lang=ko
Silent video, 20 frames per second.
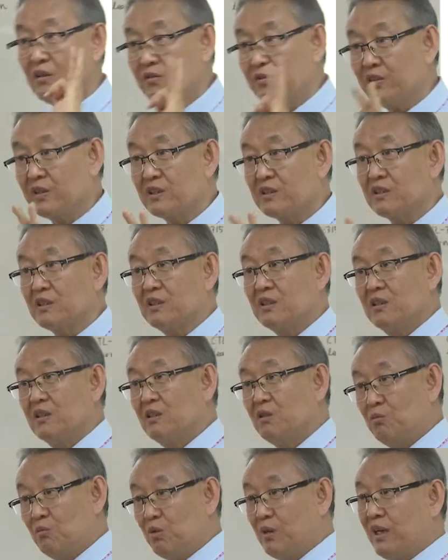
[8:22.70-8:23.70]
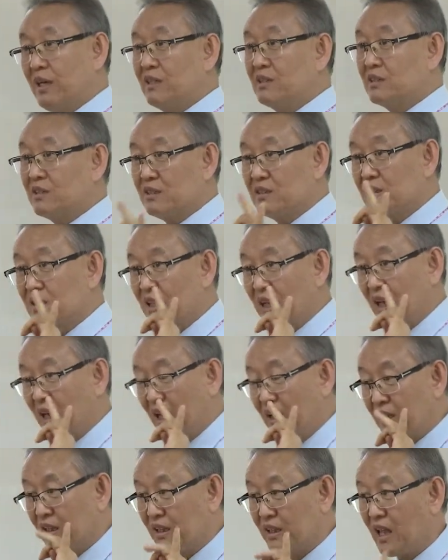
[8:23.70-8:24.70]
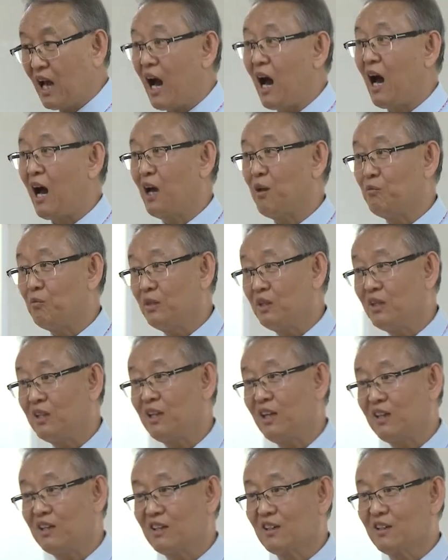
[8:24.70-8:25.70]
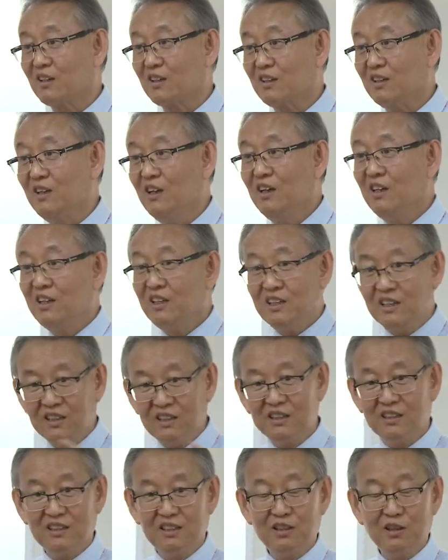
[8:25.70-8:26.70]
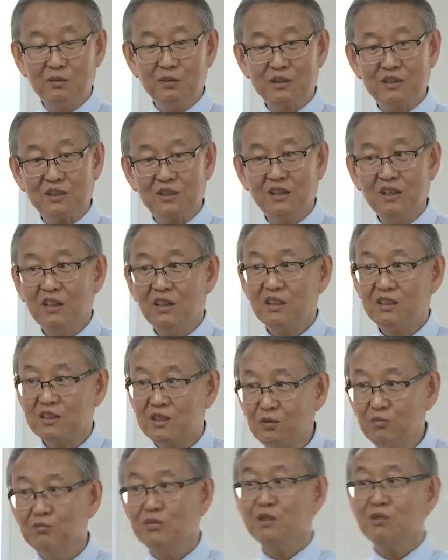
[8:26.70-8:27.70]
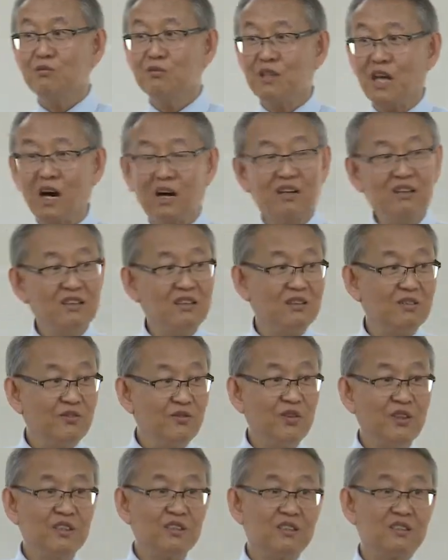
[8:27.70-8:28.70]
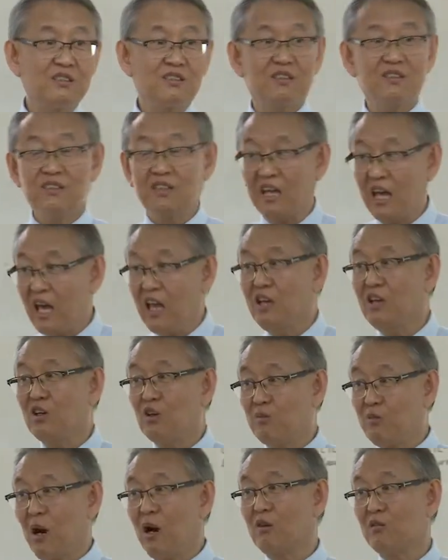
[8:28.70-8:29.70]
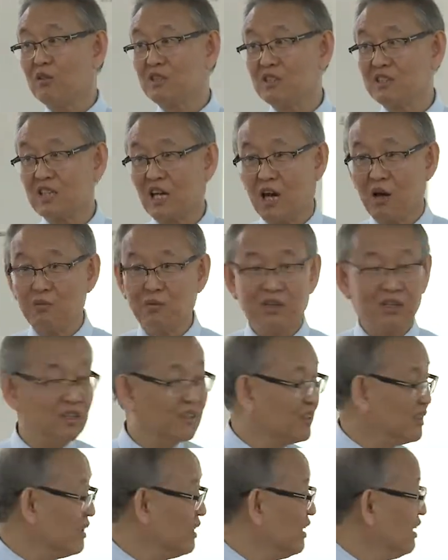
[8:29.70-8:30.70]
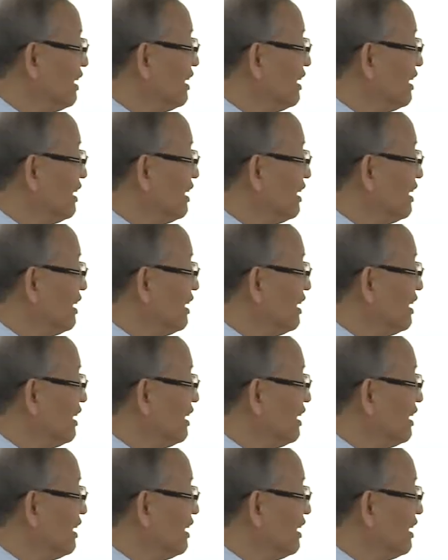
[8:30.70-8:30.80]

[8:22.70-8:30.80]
fixed place and time 이래 돼 있던 거를 이를 넣으면서 점점 다 그 fixed를 any로 바꾸기 시작하면은